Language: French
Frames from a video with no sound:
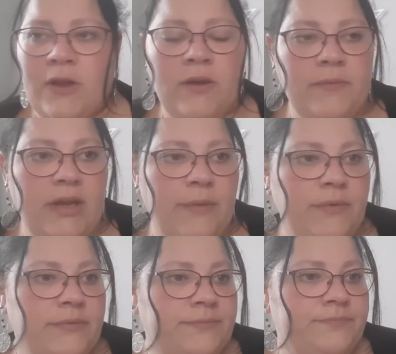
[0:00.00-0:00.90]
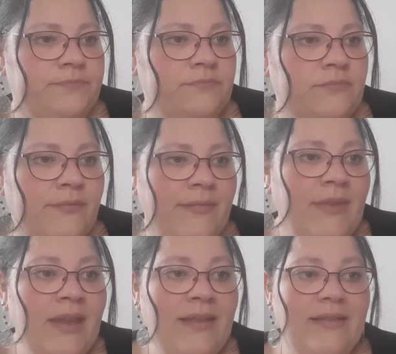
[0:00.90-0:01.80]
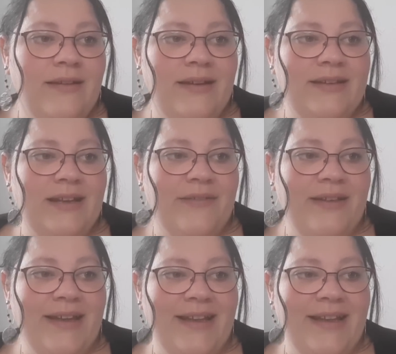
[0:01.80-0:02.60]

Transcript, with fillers: Comme d'hab. Voilà, ah, je la vois.